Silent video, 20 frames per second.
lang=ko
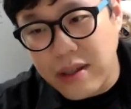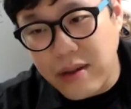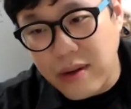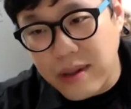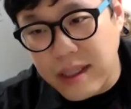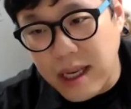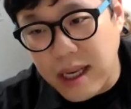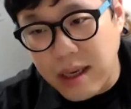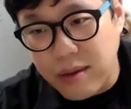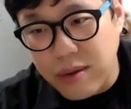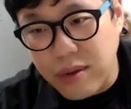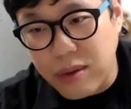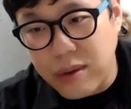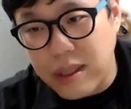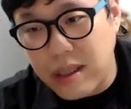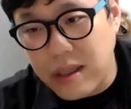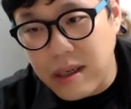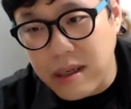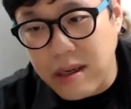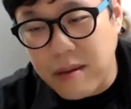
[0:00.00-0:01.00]
정책으로
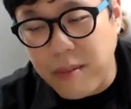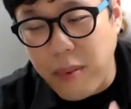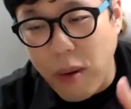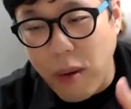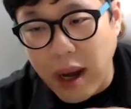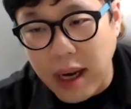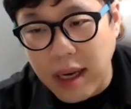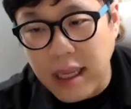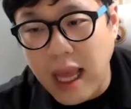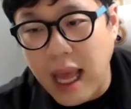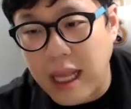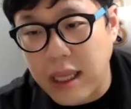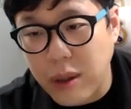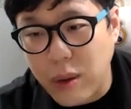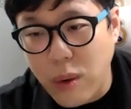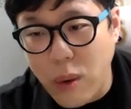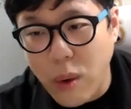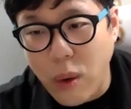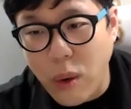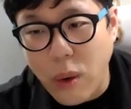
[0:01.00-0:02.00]
이걸 극복하는 게
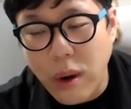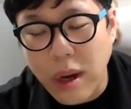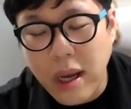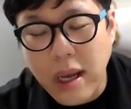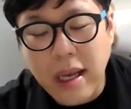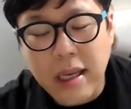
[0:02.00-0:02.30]
아니고